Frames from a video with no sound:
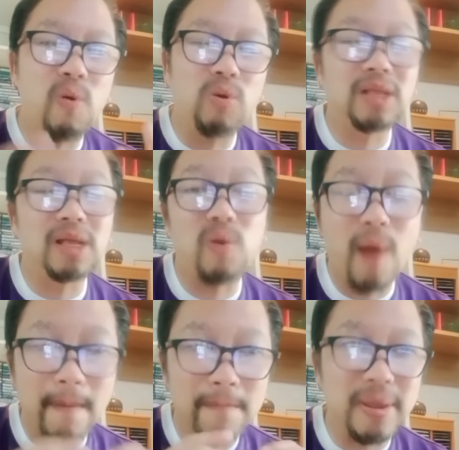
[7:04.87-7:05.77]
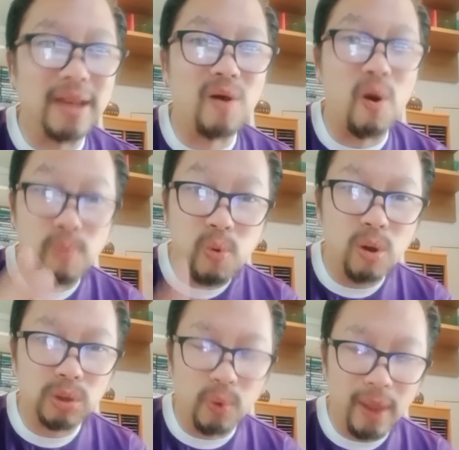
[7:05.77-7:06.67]
พูดถึงความผิดของพ
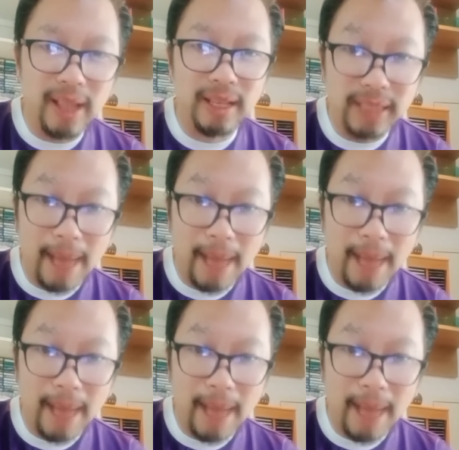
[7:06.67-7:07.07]
วกตัวเองที่